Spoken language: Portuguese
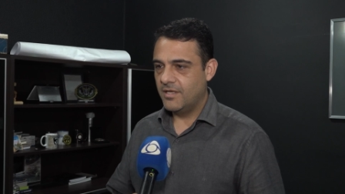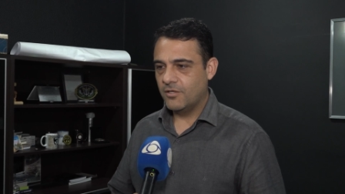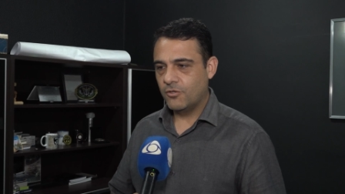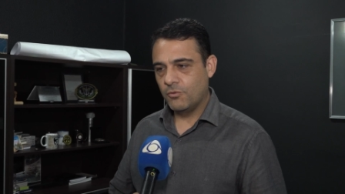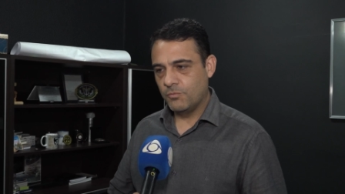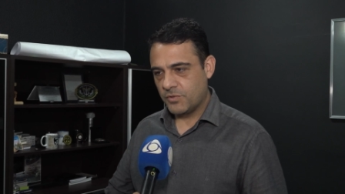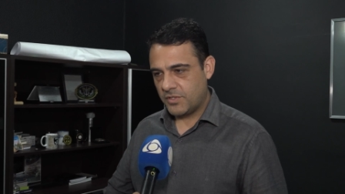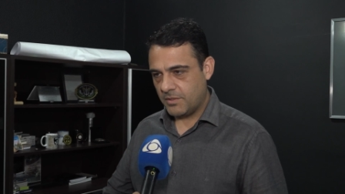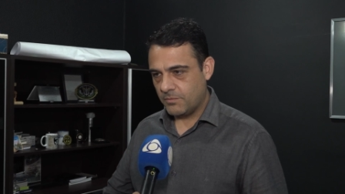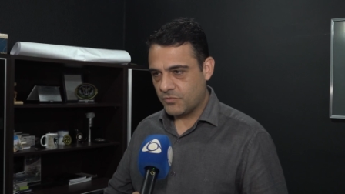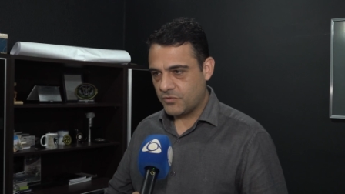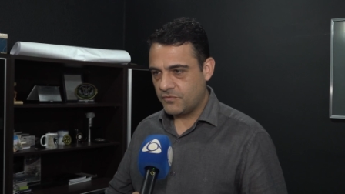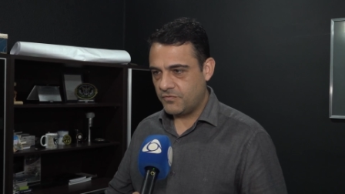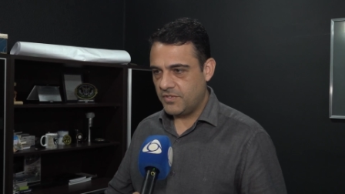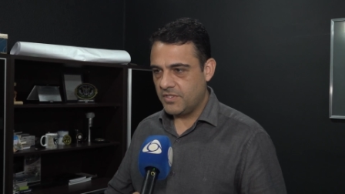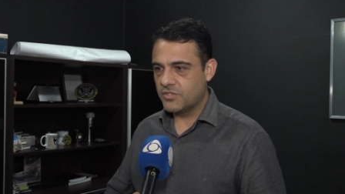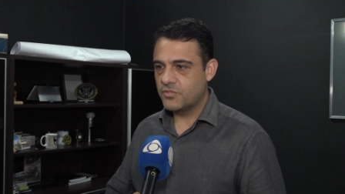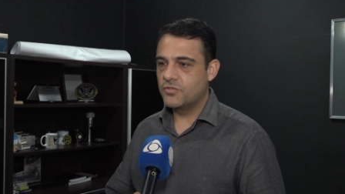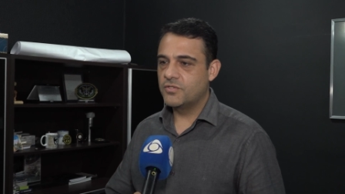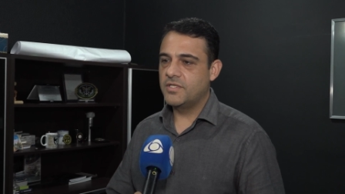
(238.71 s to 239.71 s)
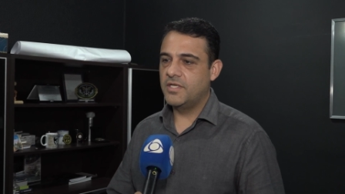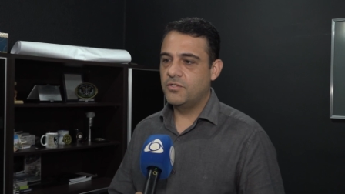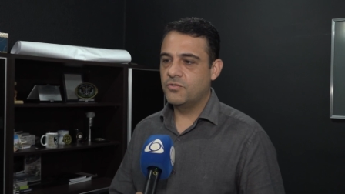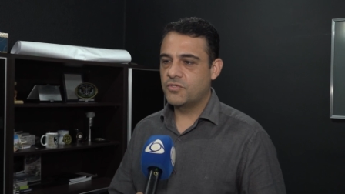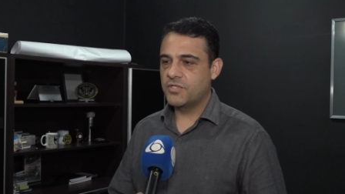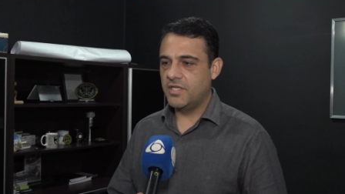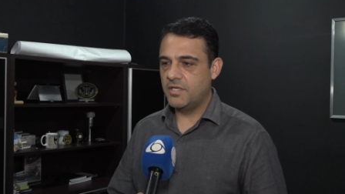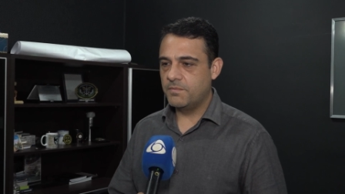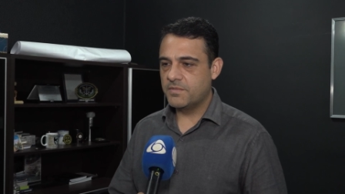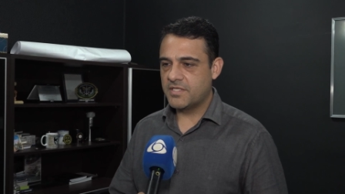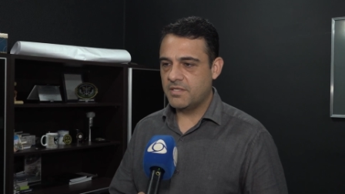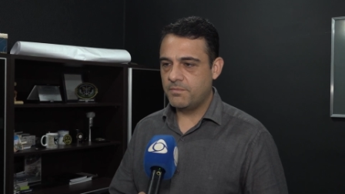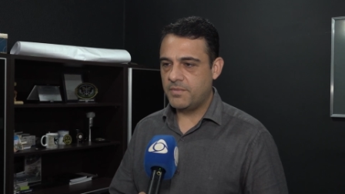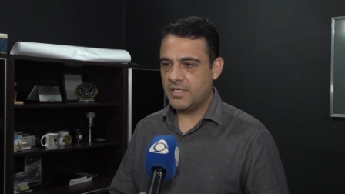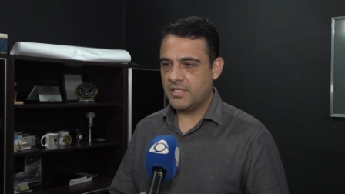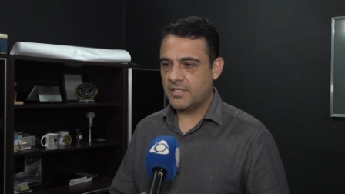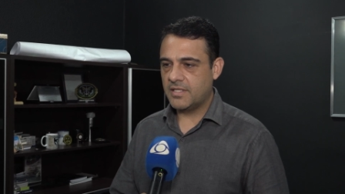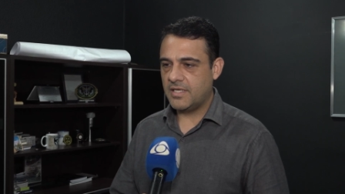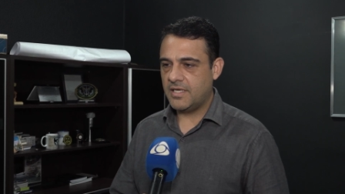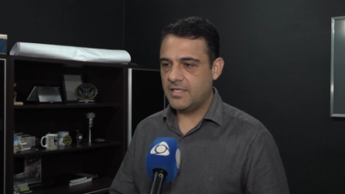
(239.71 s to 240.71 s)
como temos vistos aí os crimes
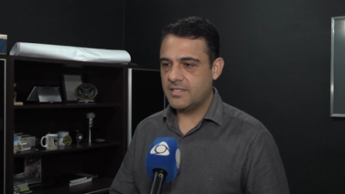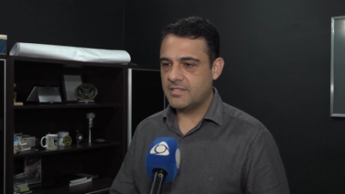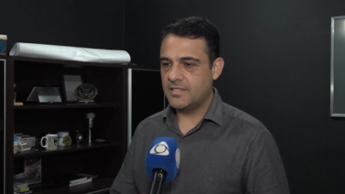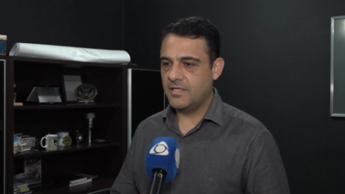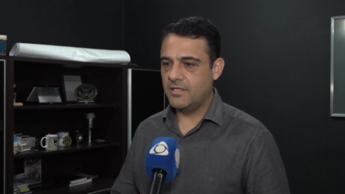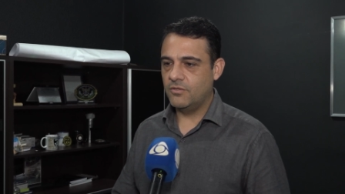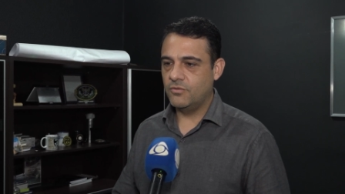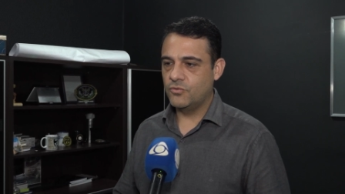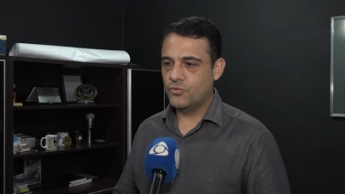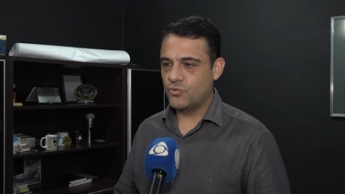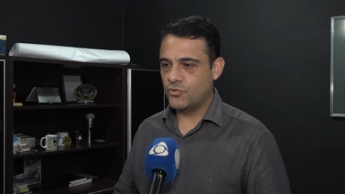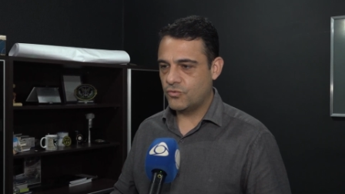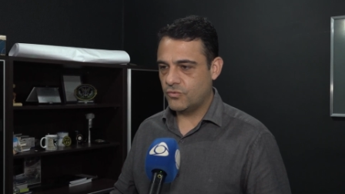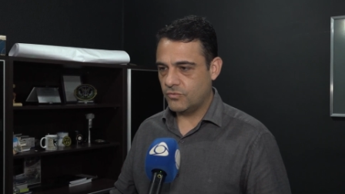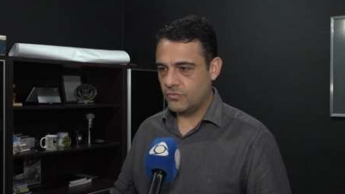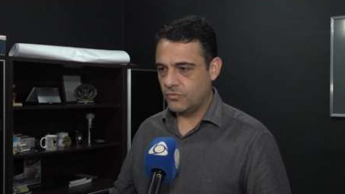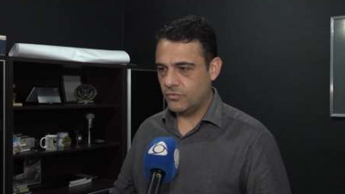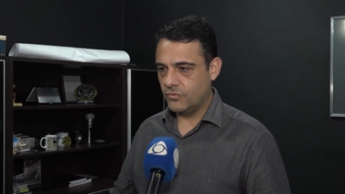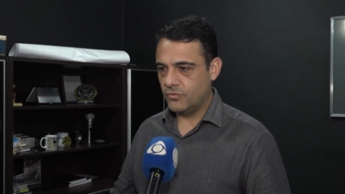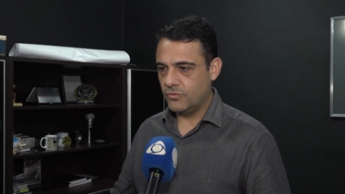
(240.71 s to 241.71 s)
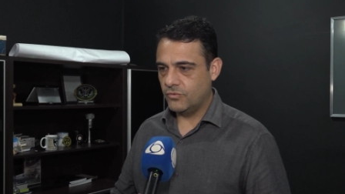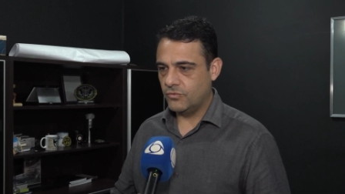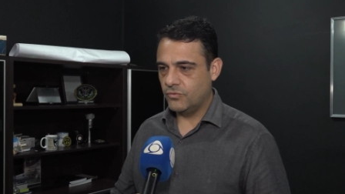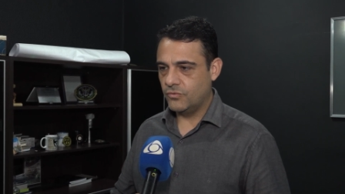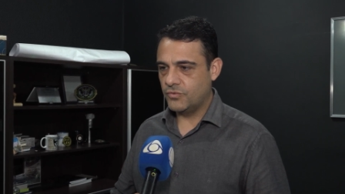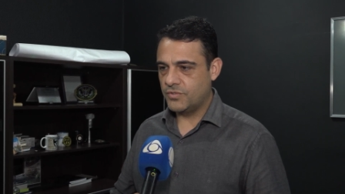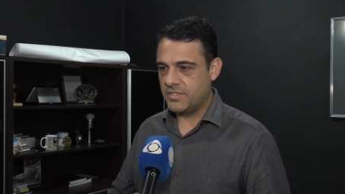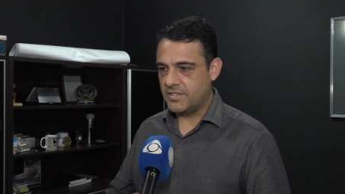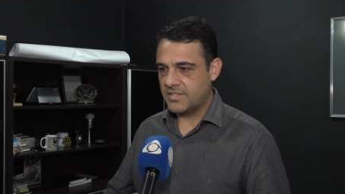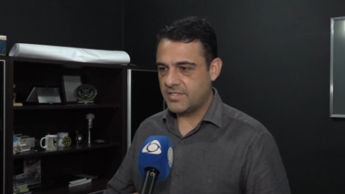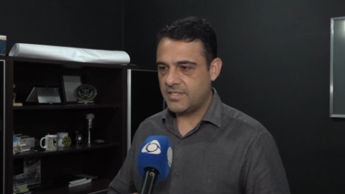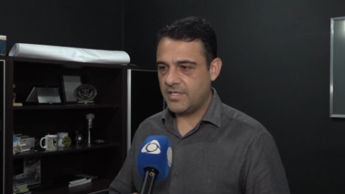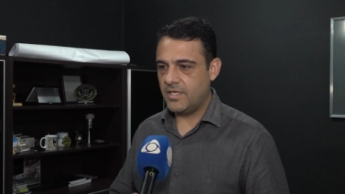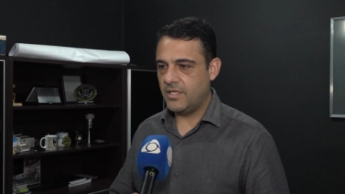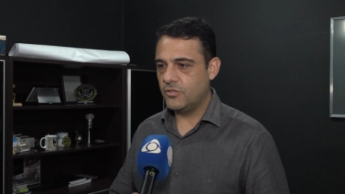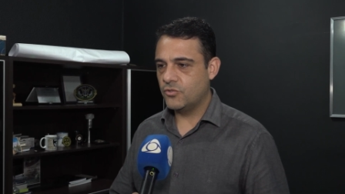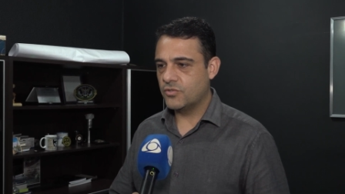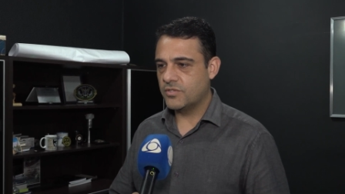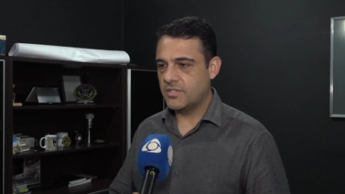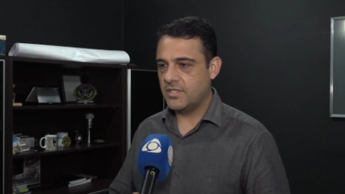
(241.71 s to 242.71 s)
ambientais, né, os, os
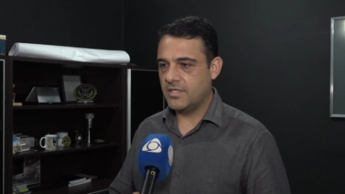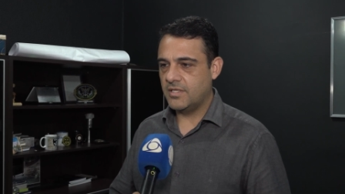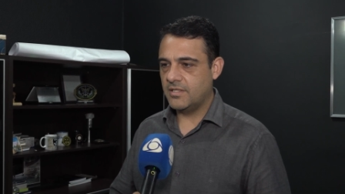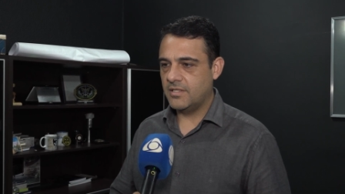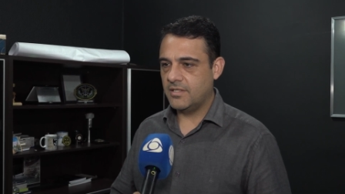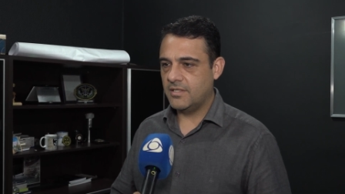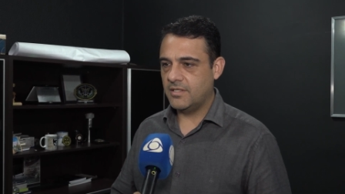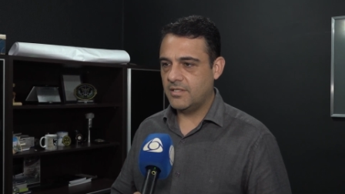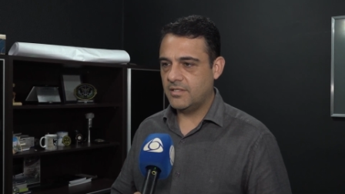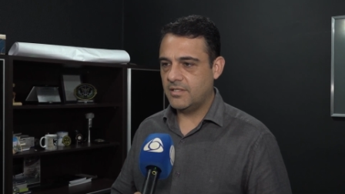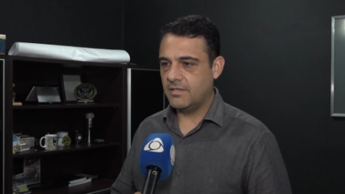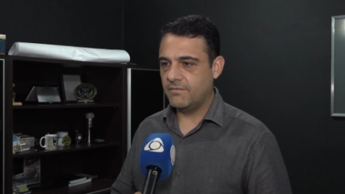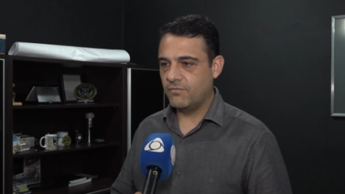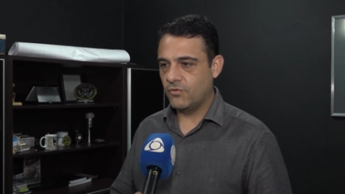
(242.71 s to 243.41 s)
incêndios na, na, na,